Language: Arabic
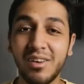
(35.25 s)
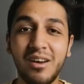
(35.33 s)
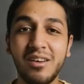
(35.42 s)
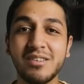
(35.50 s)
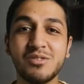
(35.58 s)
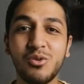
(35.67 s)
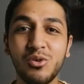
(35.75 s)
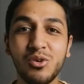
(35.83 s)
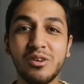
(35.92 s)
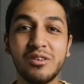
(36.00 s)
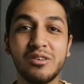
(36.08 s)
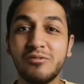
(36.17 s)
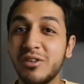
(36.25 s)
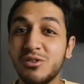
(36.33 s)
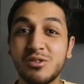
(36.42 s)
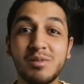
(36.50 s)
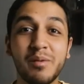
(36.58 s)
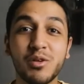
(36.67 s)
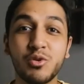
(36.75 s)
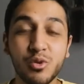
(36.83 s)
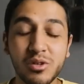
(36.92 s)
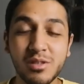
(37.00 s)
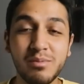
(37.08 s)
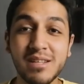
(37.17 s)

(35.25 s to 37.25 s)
خالص كل الفيديوز بتبقى شورتس